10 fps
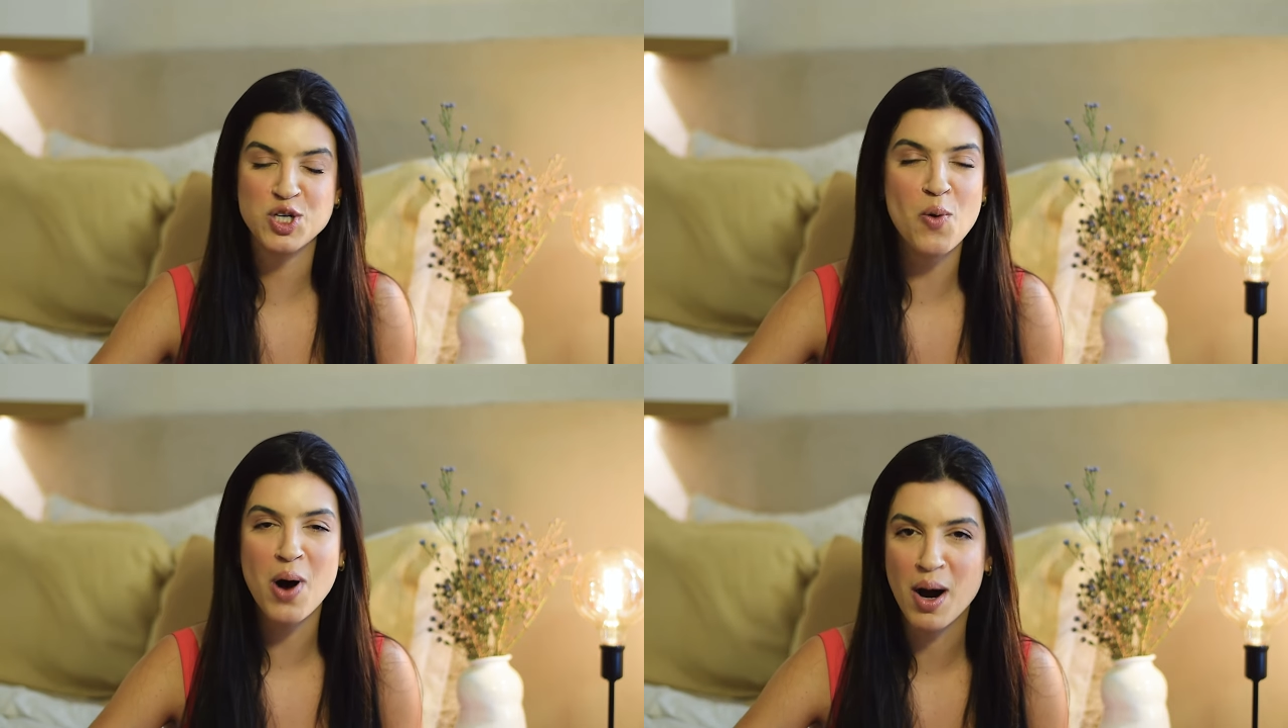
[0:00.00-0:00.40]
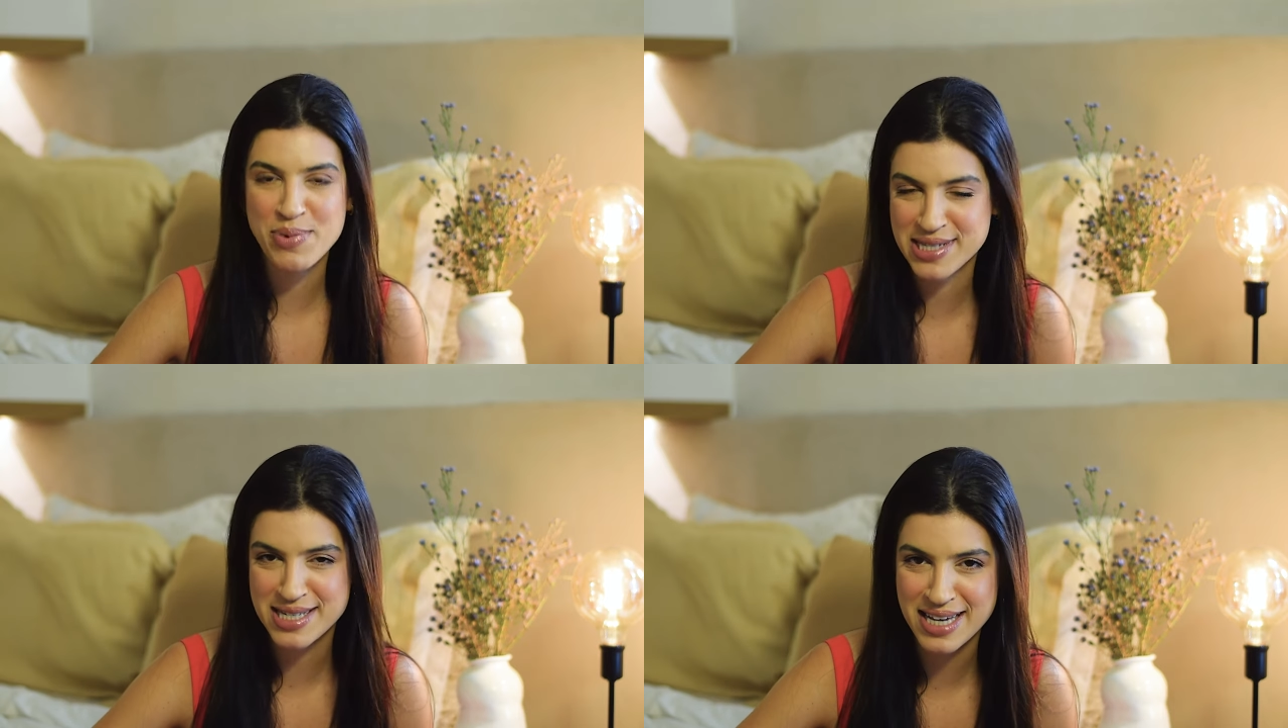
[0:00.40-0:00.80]
Eu amo
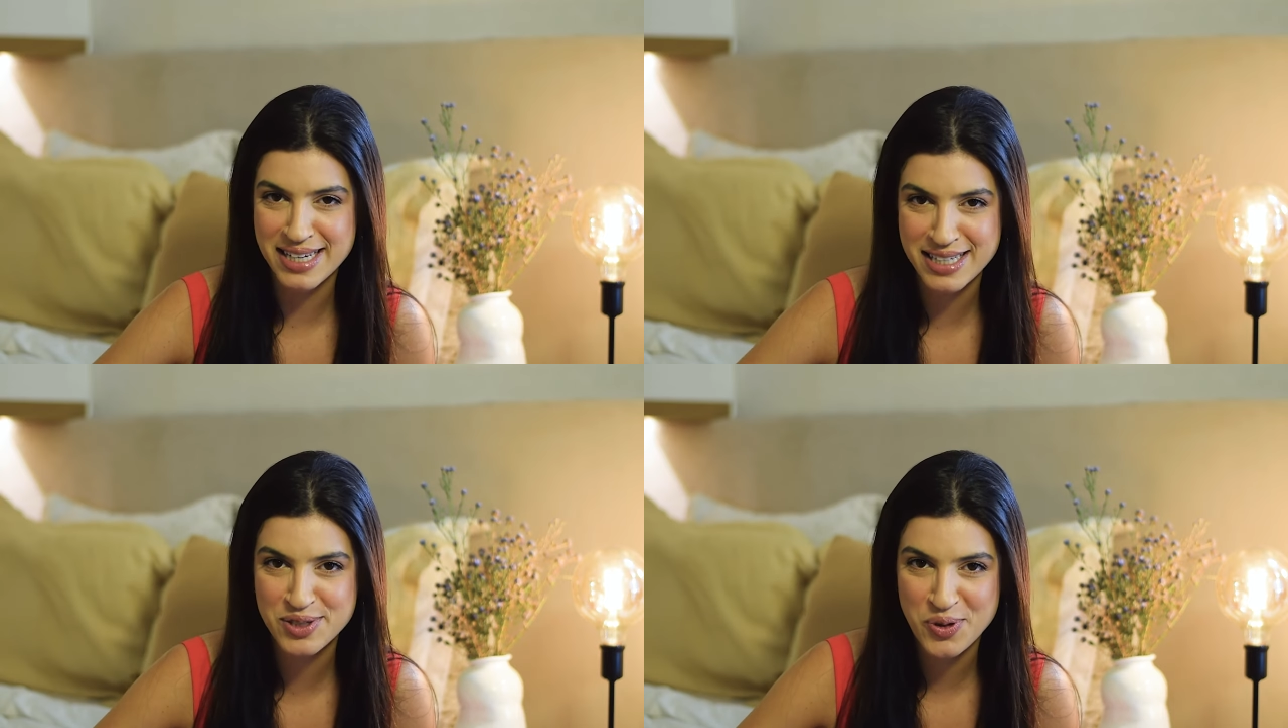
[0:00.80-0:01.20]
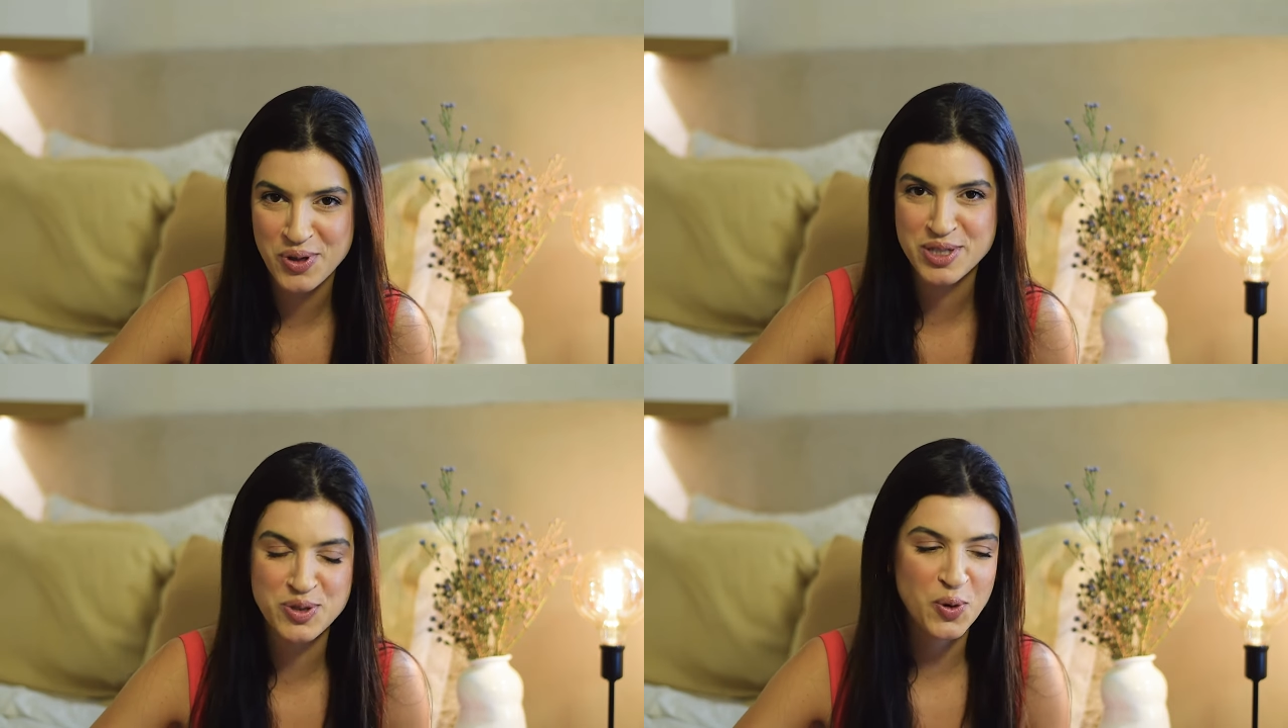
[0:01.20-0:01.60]
essa saguinha do
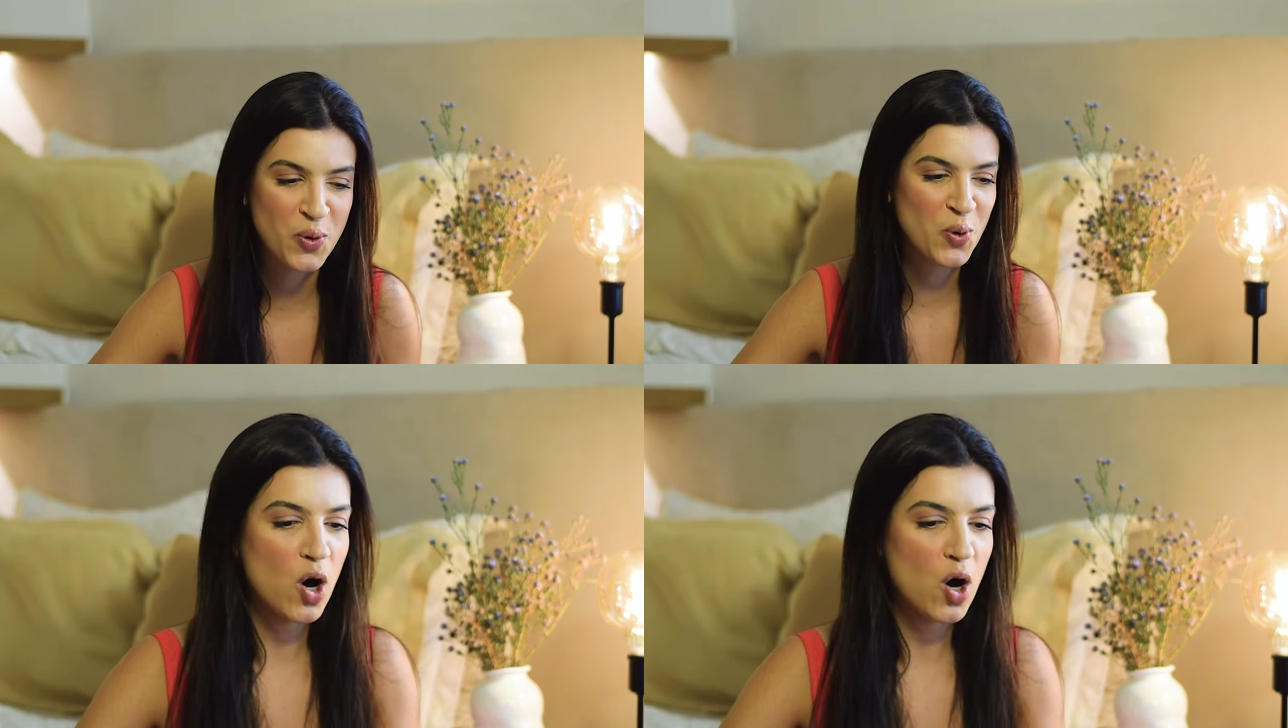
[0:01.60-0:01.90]
coletor.